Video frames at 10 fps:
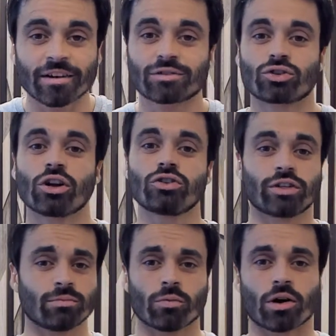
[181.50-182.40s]
ce jeune, je
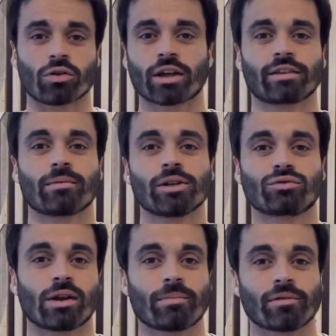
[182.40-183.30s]
dis bon bah ok très bien
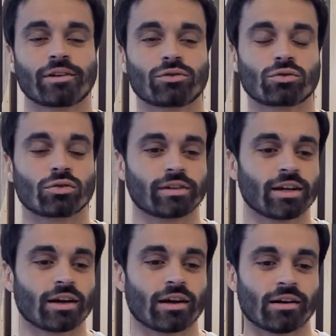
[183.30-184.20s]
tu l'as pas fait de ton
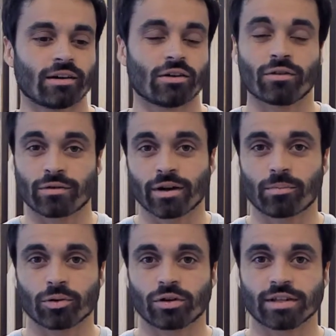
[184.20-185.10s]
côté, euh, on va le faire
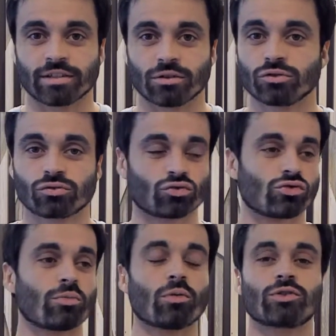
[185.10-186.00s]
pendant la séance. Donc je lui
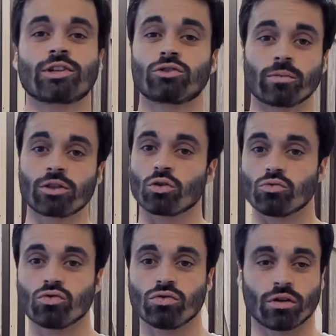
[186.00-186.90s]
ai proposé de se mettre
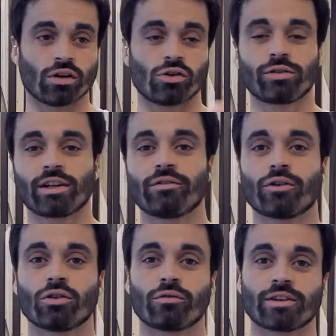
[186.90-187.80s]
debout, euh, le
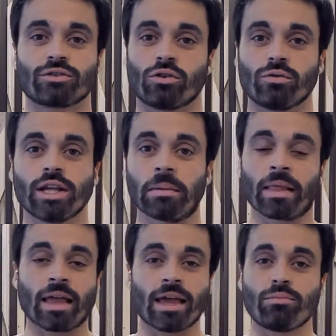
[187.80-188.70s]
téléphone en face de lui,
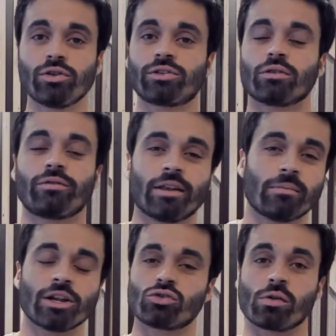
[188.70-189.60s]
et puis de se
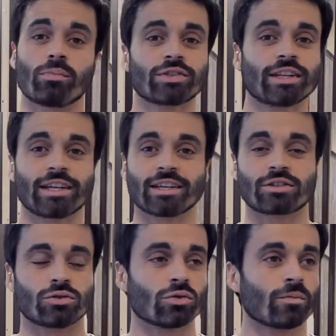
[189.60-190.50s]
filmer, je lui ai posé des
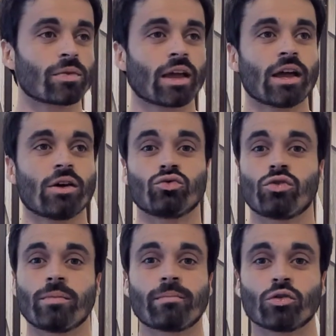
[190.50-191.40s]
questions, ou je lui
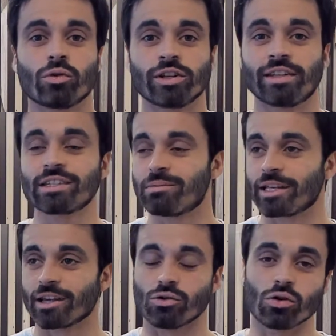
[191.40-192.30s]
ai même demandé
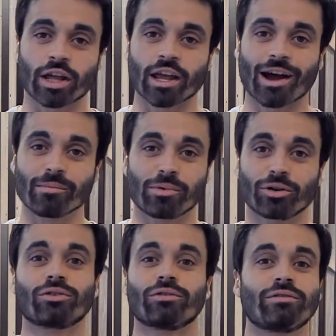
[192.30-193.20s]
d'expliquer le hockey à un
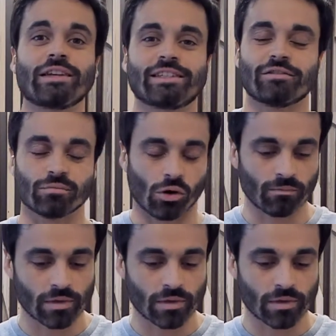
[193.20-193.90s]
pote euh, fictivement.